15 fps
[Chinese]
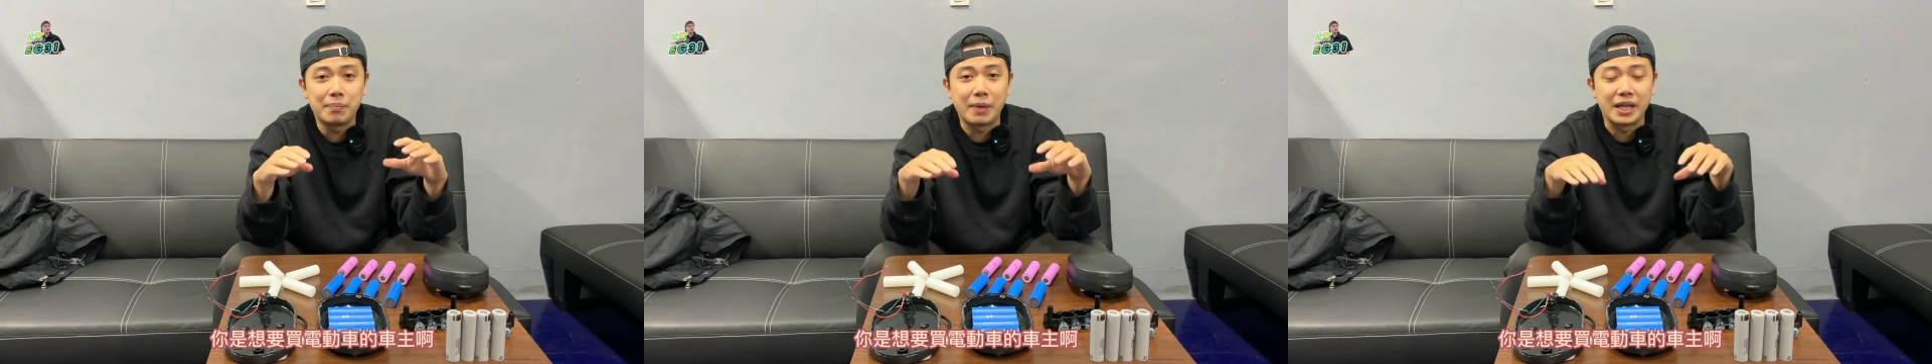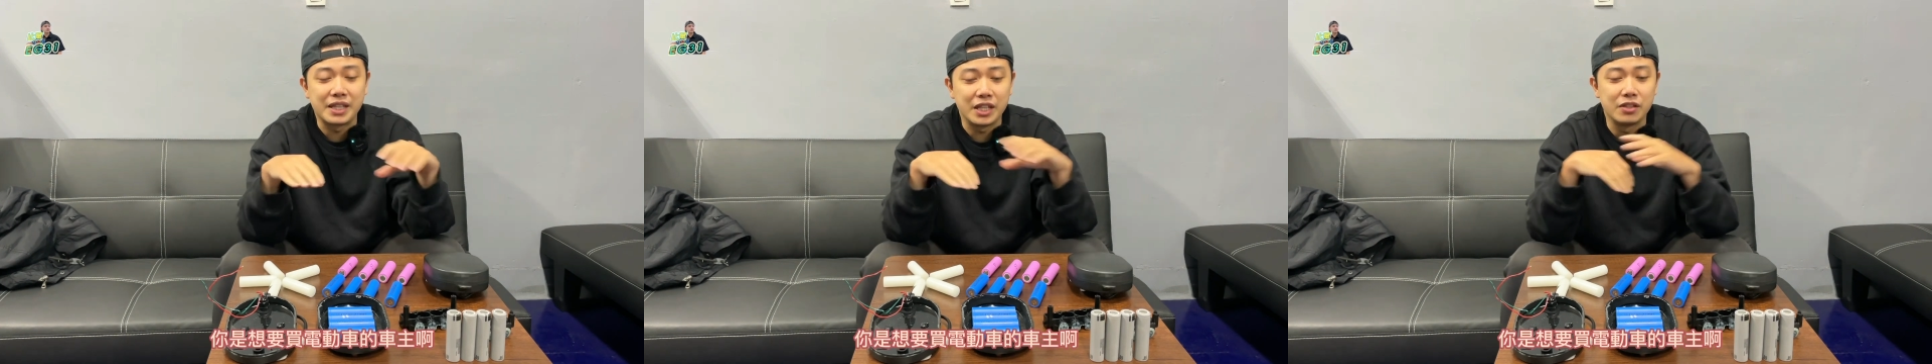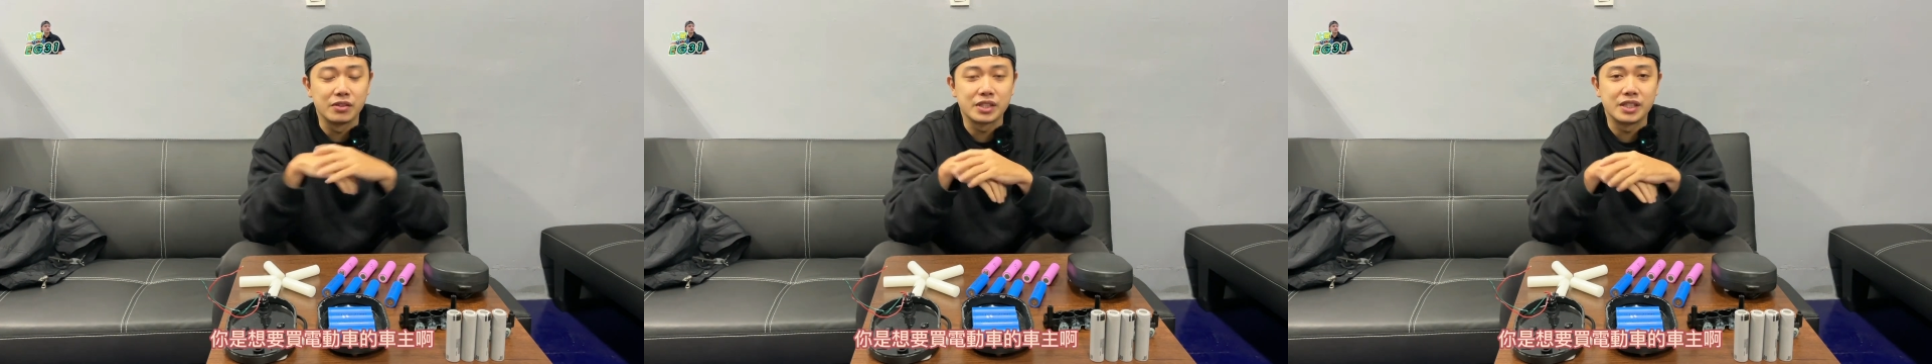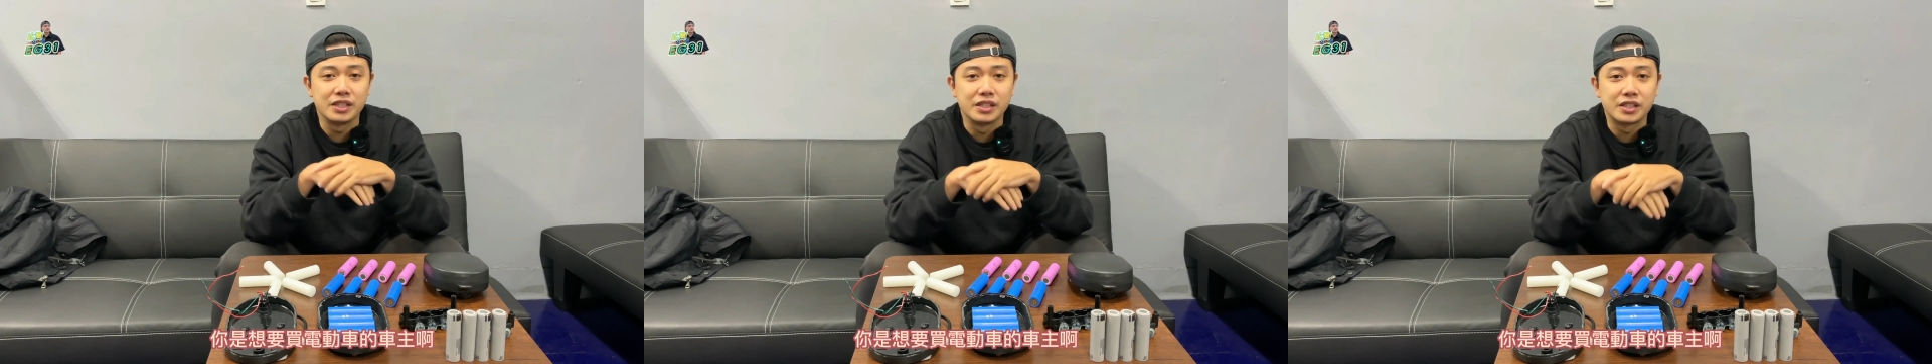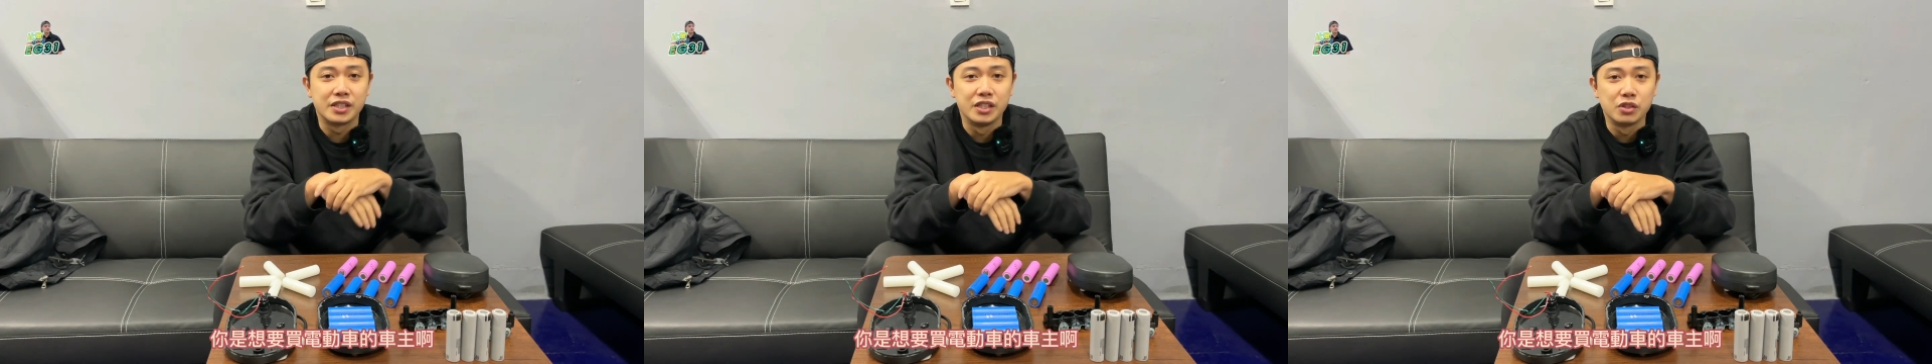买电动车
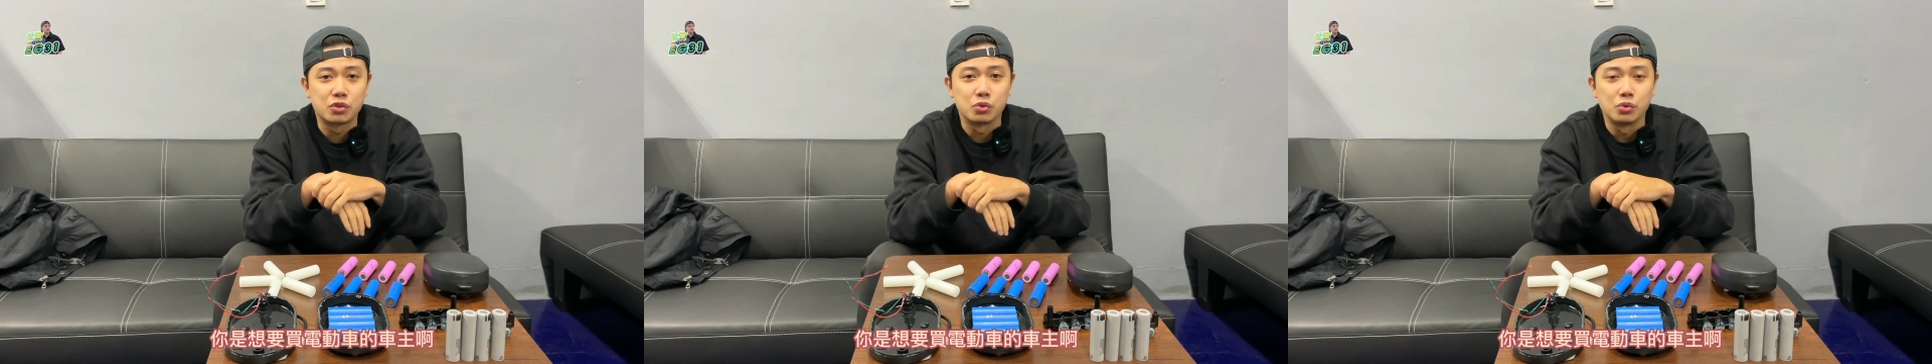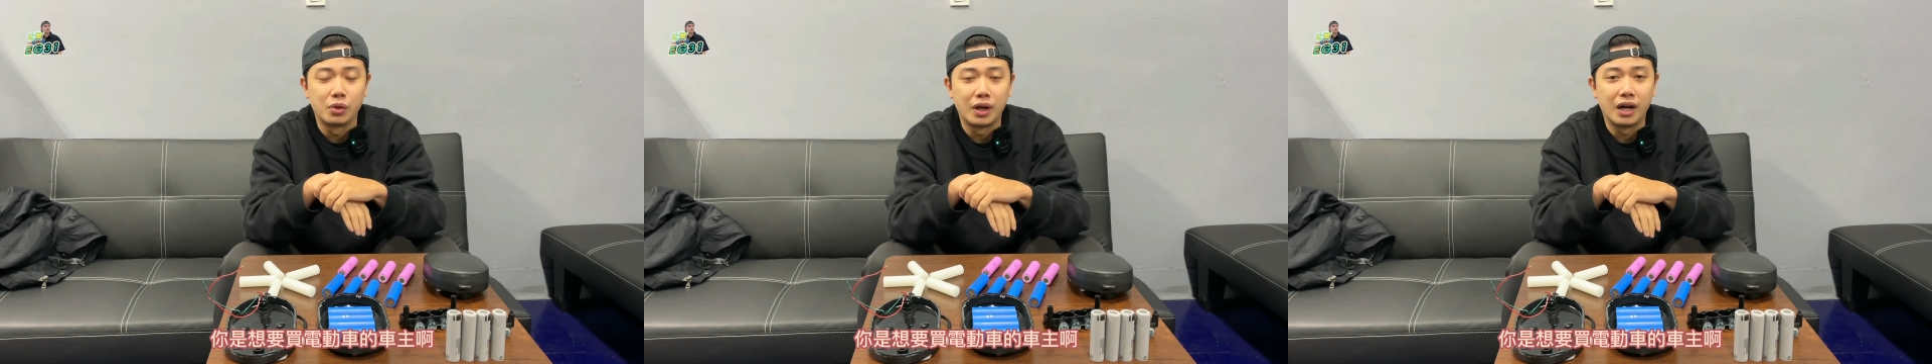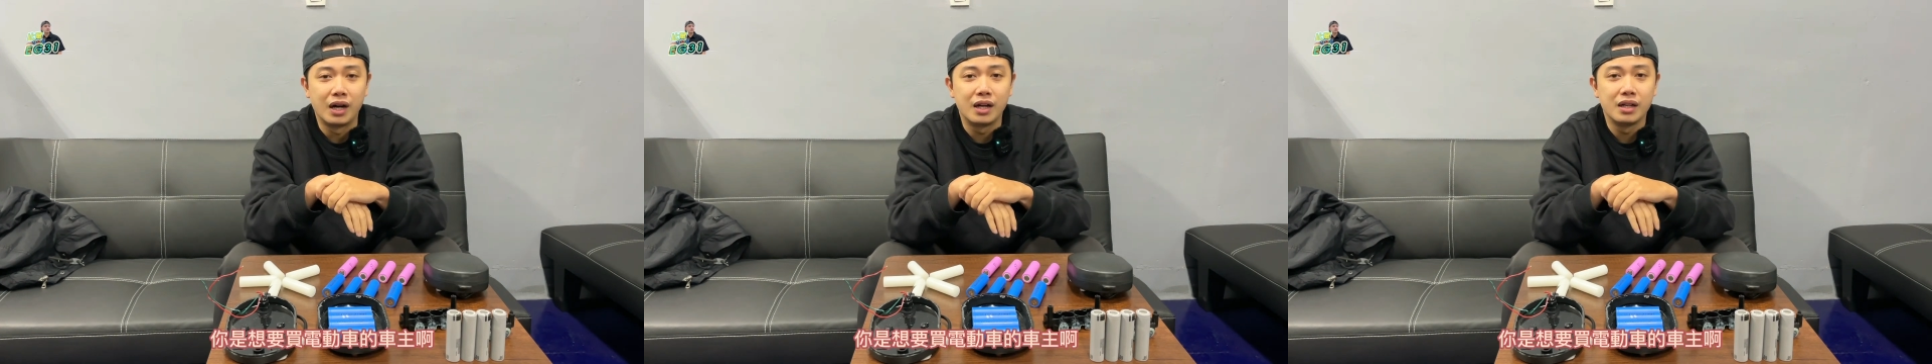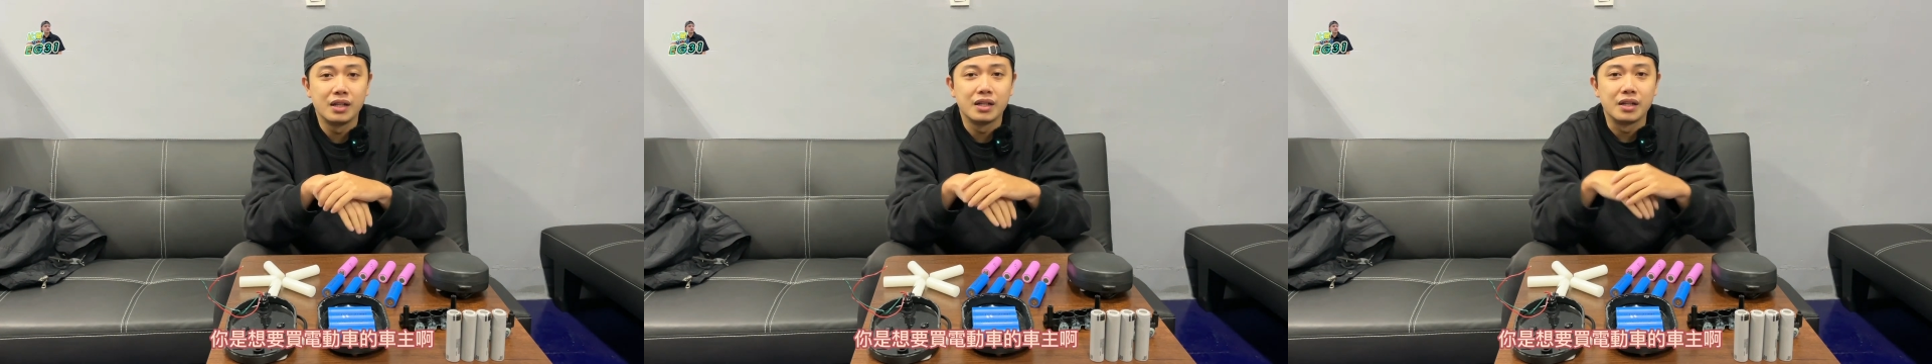的车主啊，